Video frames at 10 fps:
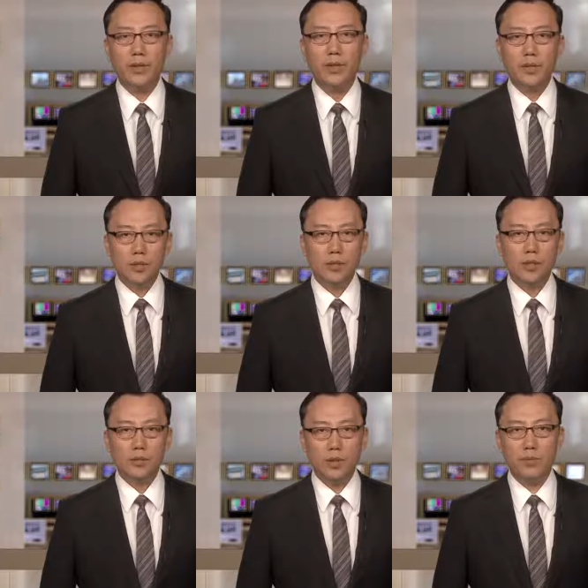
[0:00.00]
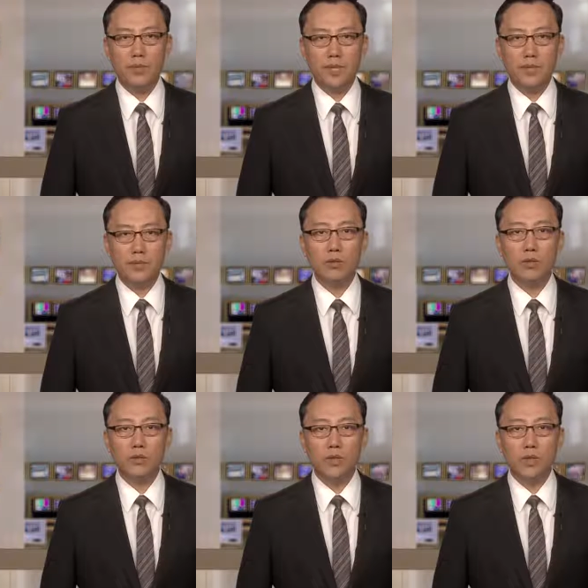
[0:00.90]
周一，川普在七
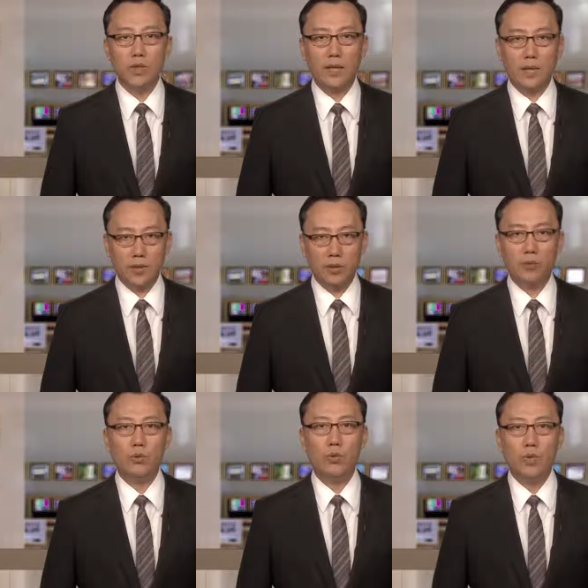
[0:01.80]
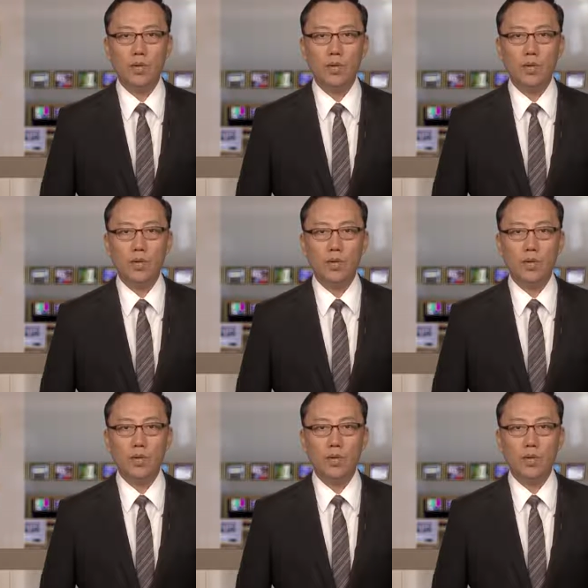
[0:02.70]
国峰会上还透露，